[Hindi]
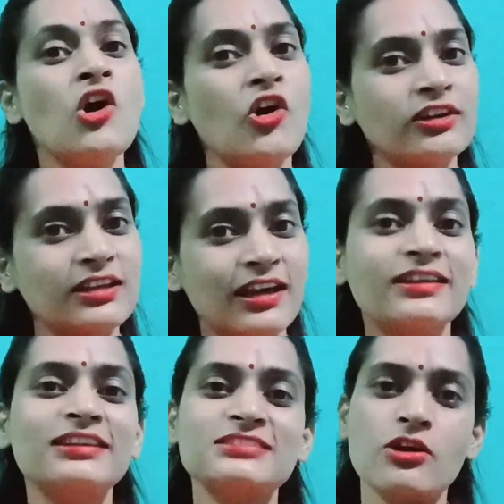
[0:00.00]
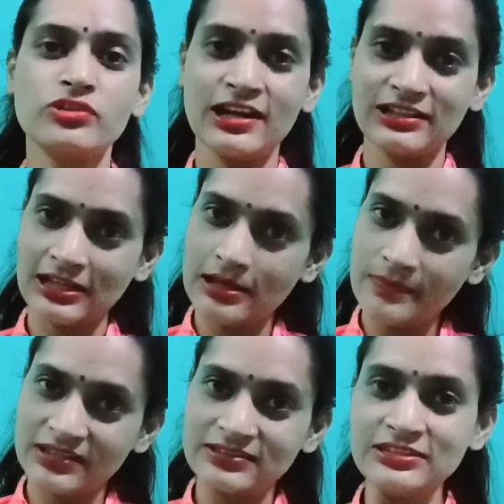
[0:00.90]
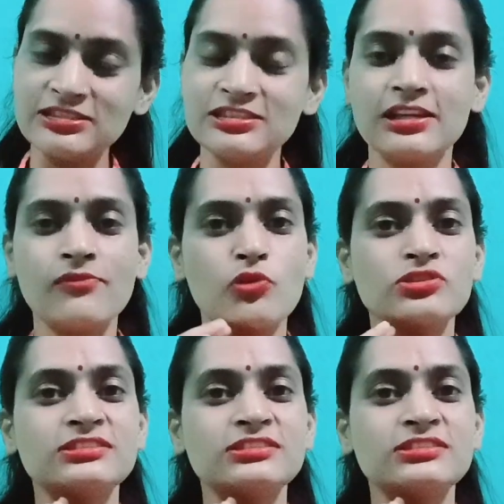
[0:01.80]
और क्या क्या सावधानियाँ बरतनी चाहिए वो